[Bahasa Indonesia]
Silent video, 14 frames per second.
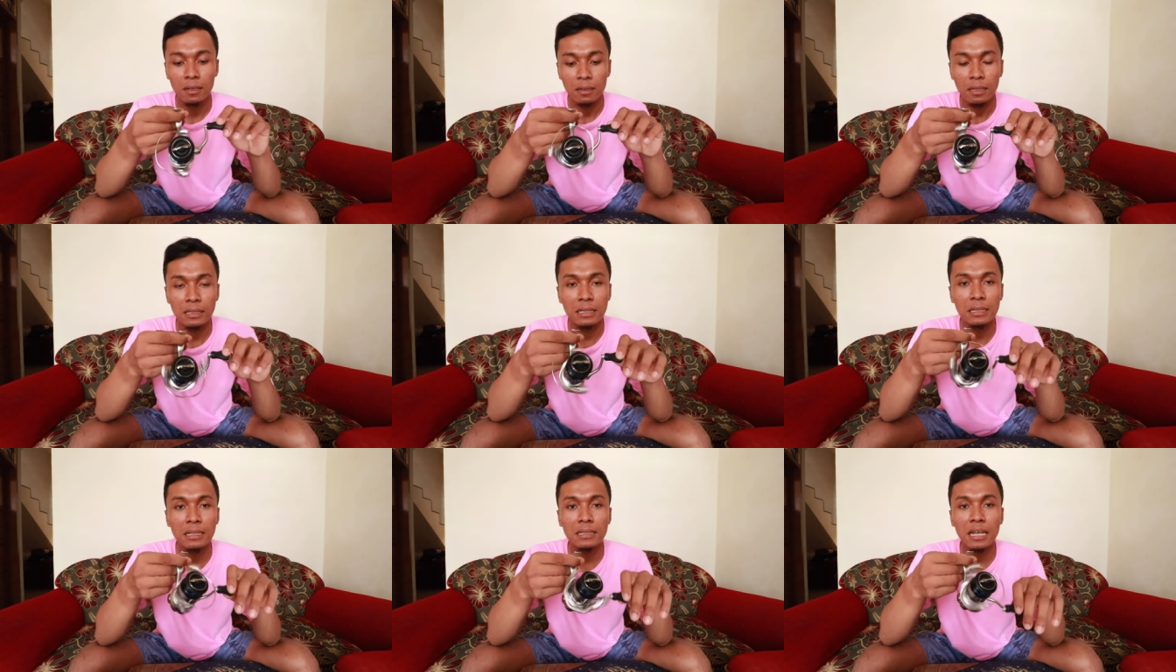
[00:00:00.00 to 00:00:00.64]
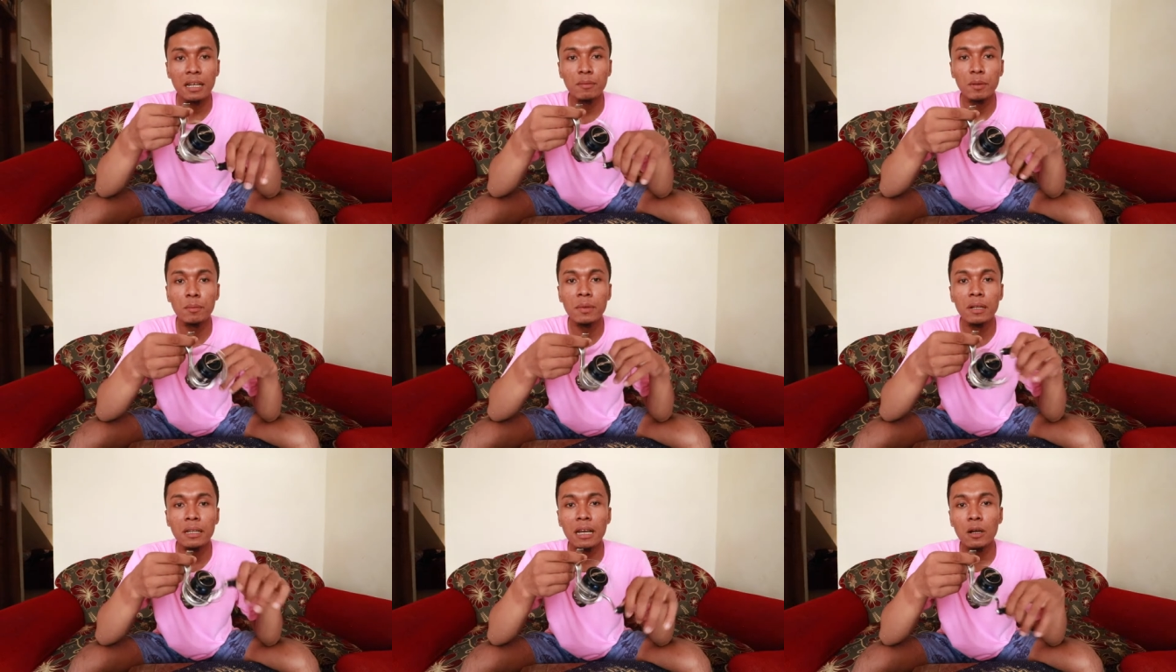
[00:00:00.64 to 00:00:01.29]
Di sini saya
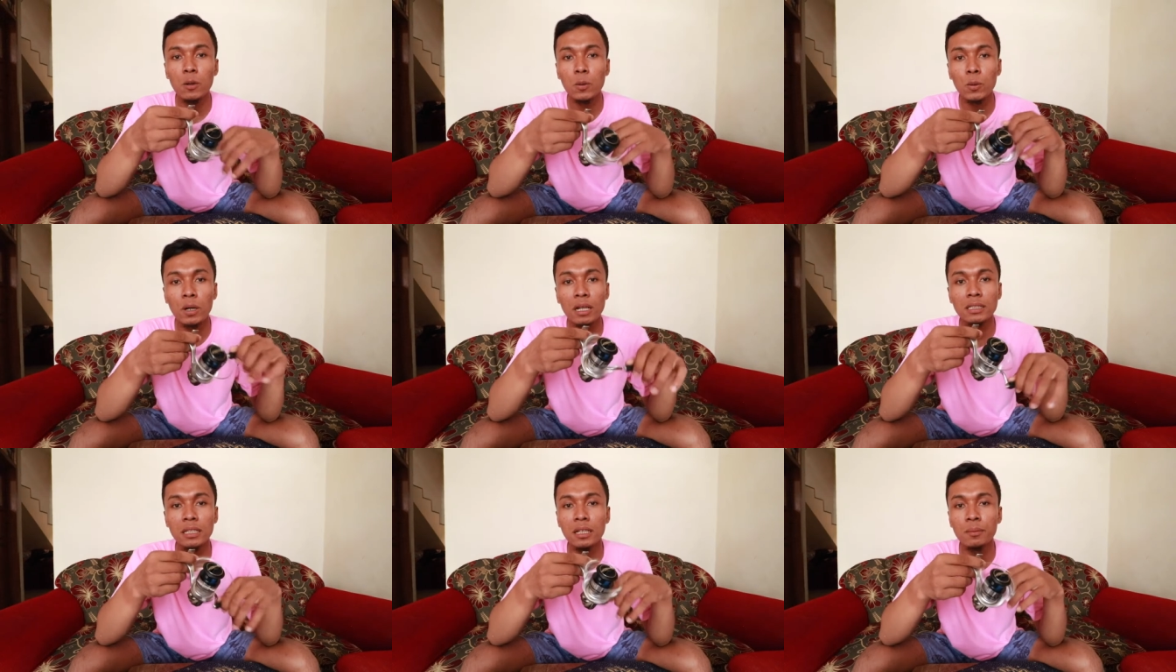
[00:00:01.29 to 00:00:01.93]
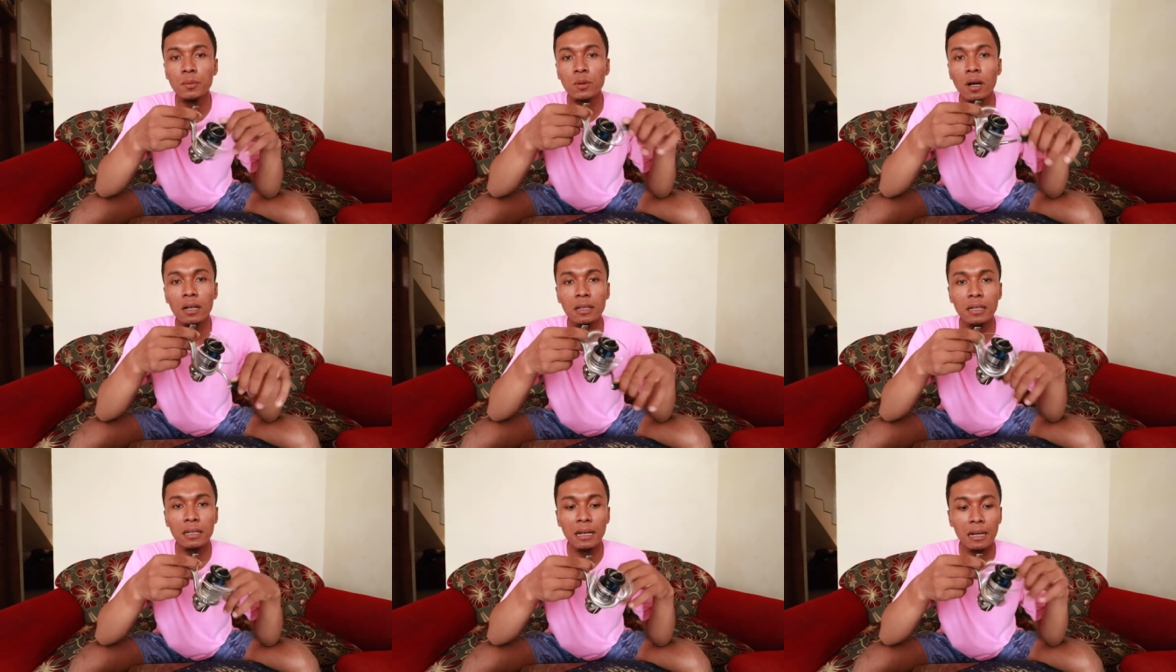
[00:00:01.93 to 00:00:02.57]
membeli yang ukuran 1000 Hg
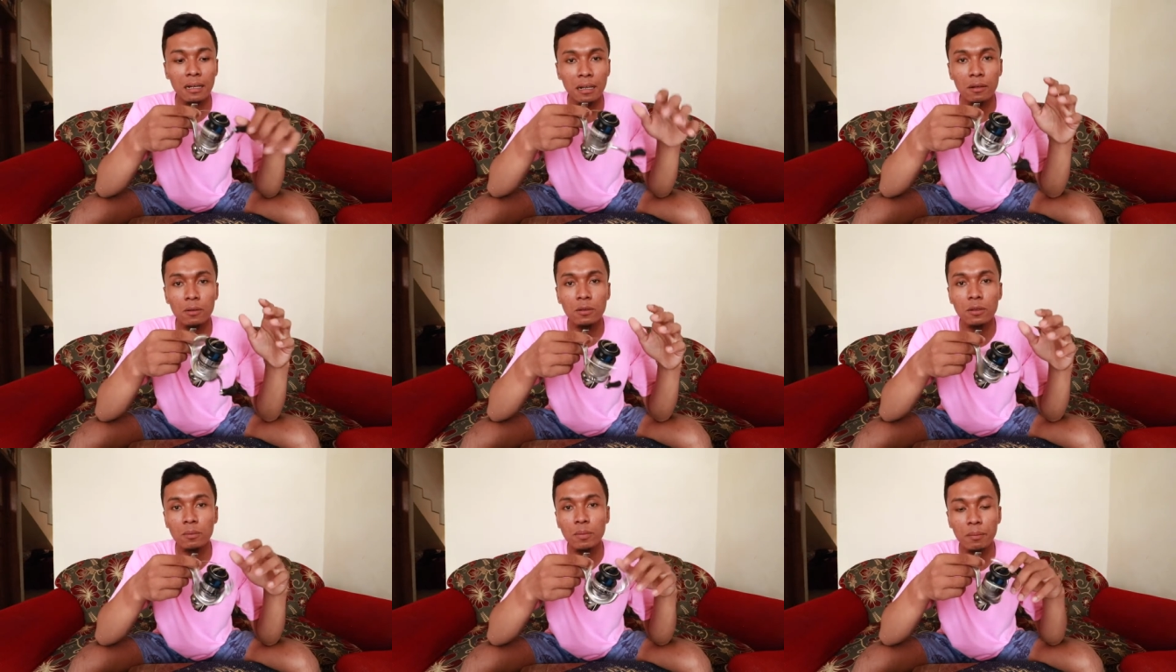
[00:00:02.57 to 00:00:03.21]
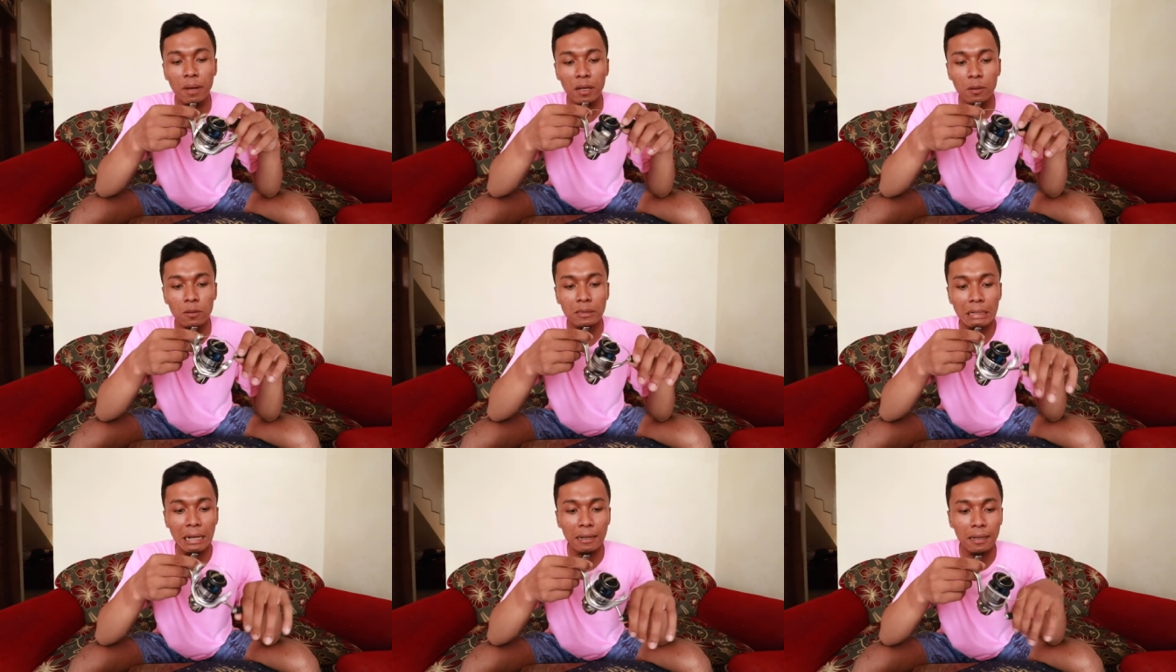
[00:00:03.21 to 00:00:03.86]
karena untuk bermain
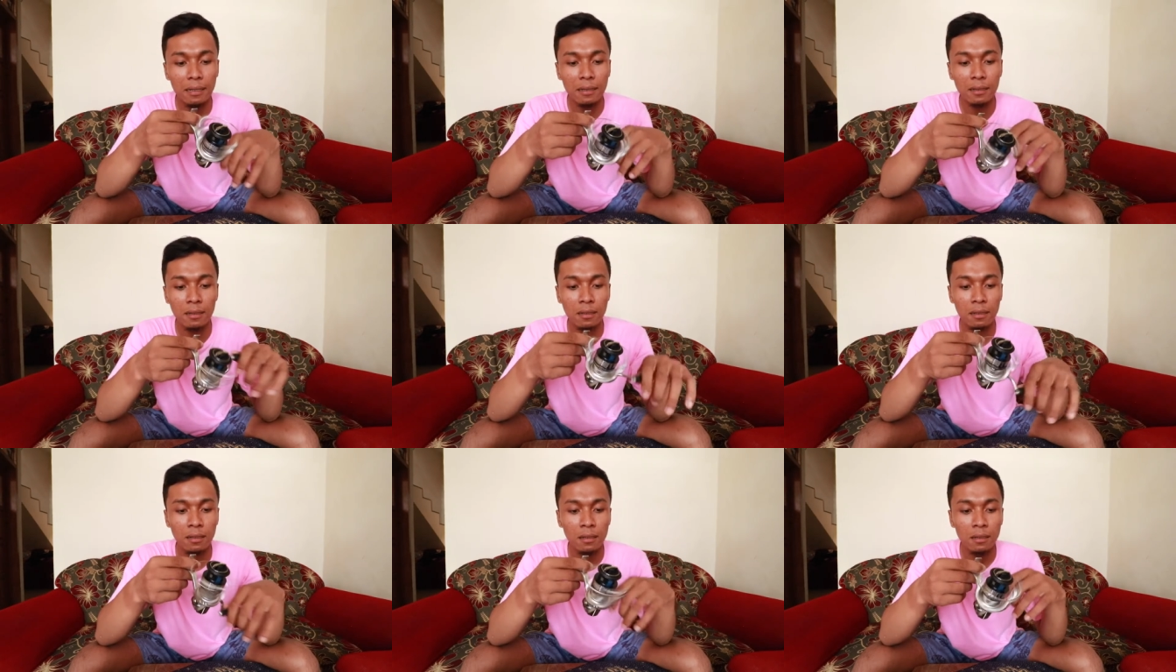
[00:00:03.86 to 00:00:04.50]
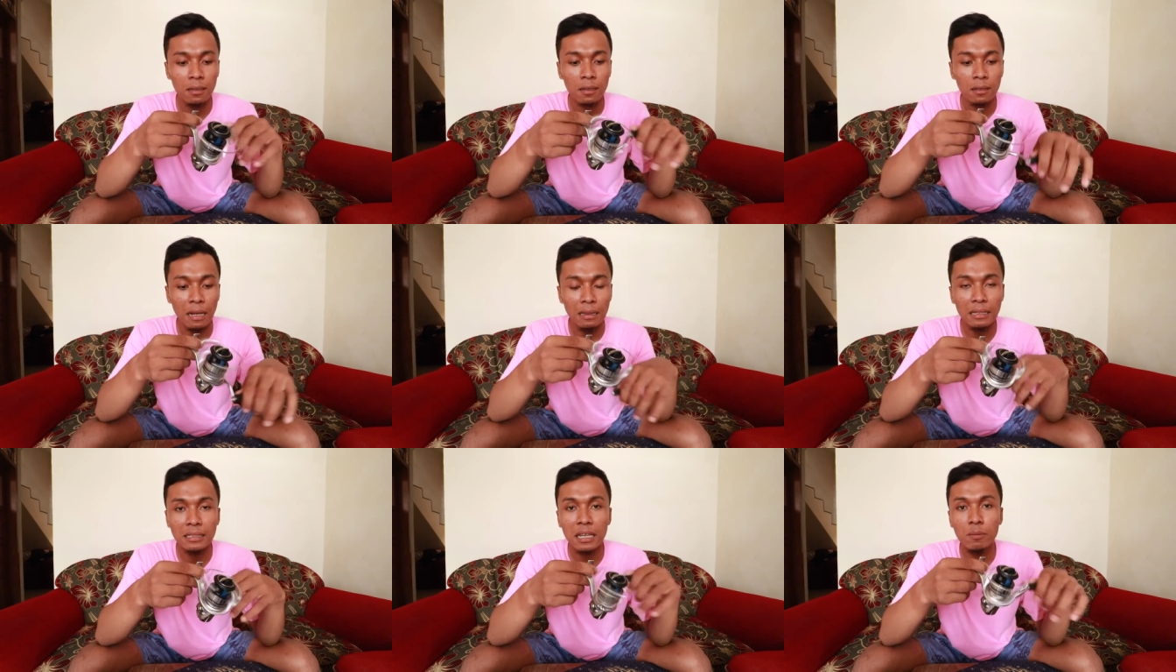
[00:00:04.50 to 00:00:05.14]
ultralight
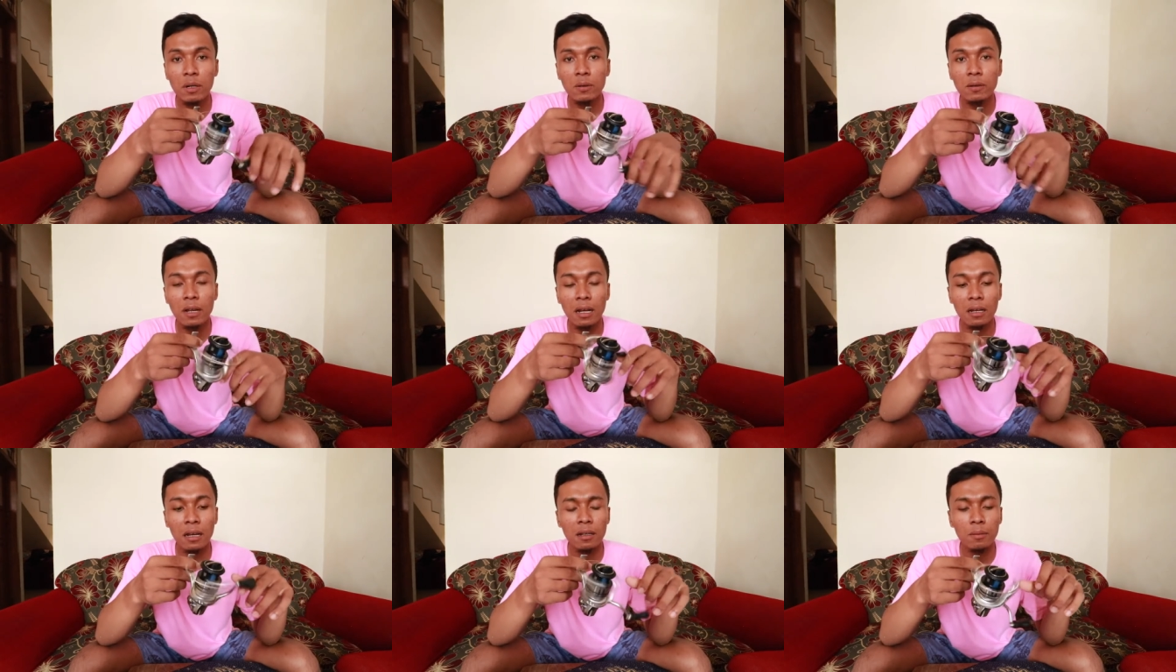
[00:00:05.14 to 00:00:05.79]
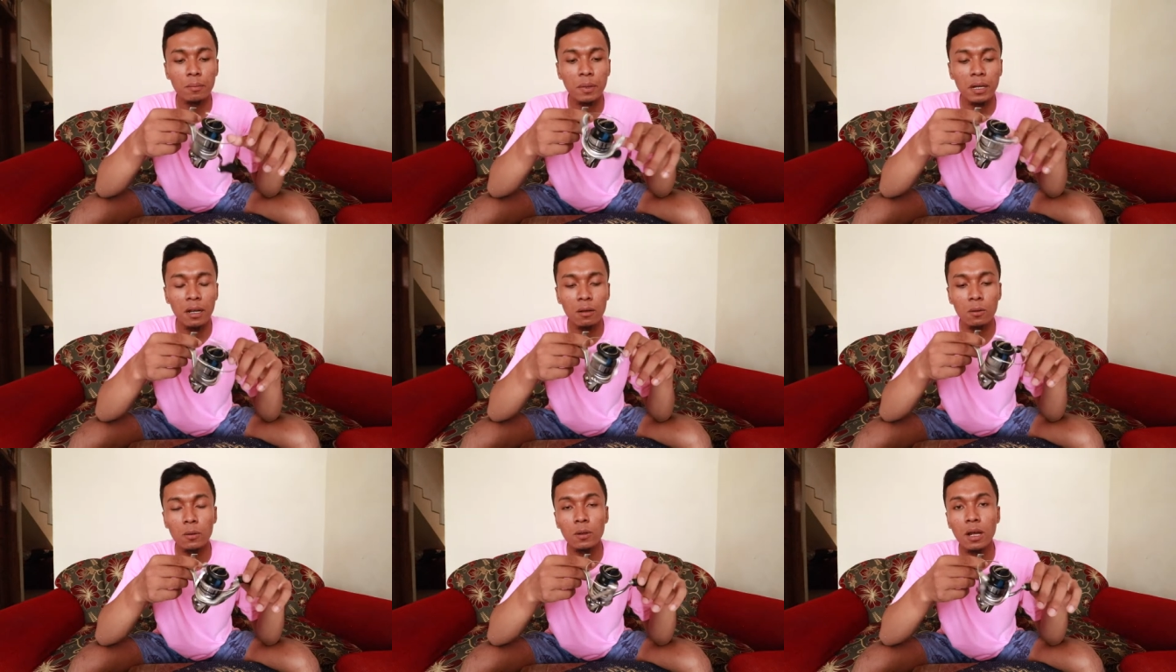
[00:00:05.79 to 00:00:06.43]
nanti saya menggunakan benang
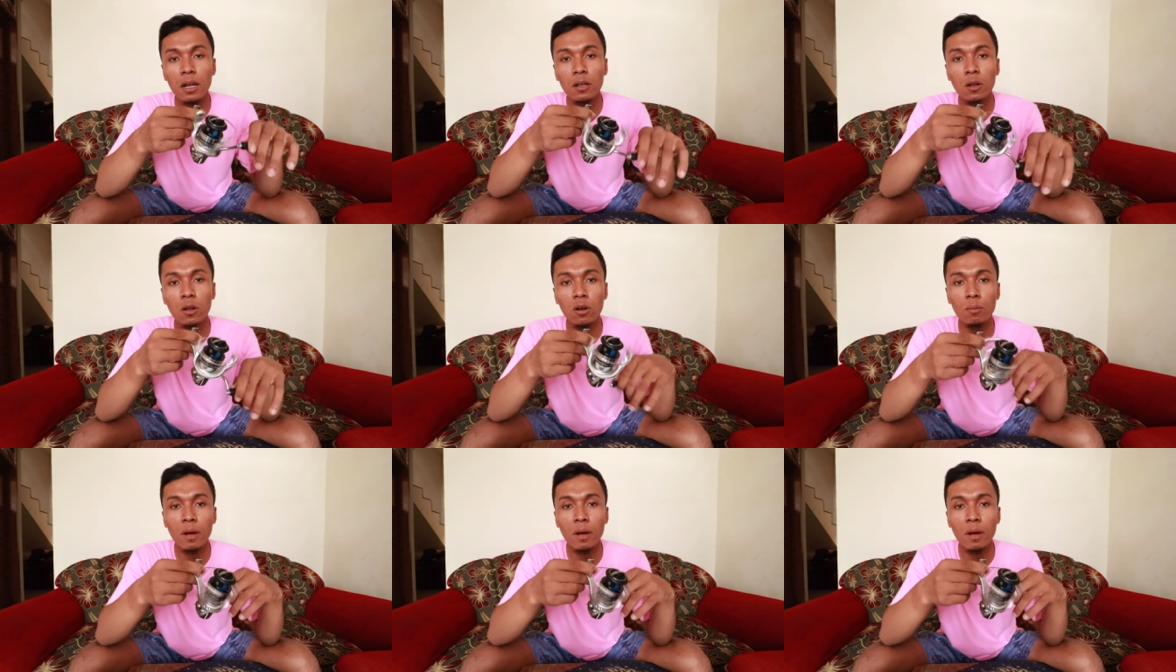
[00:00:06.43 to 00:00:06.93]
ukuran 0,6